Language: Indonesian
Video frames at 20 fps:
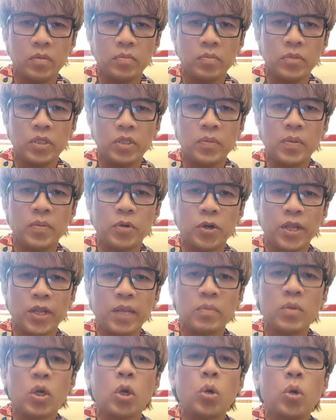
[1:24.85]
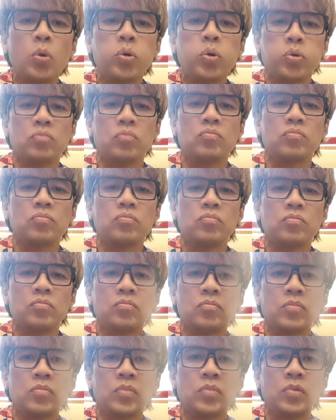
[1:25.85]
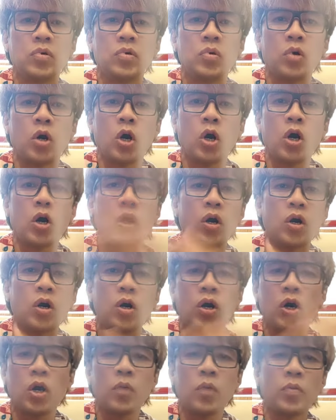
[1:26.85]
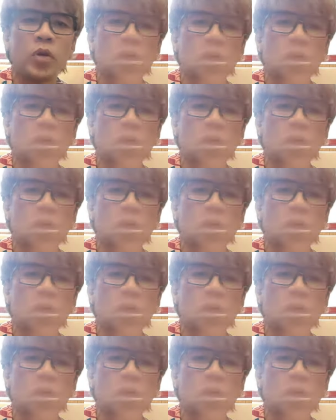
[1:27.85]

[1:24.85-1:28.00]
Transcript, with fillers: Bismillahirrahmanirrahim Oh, bro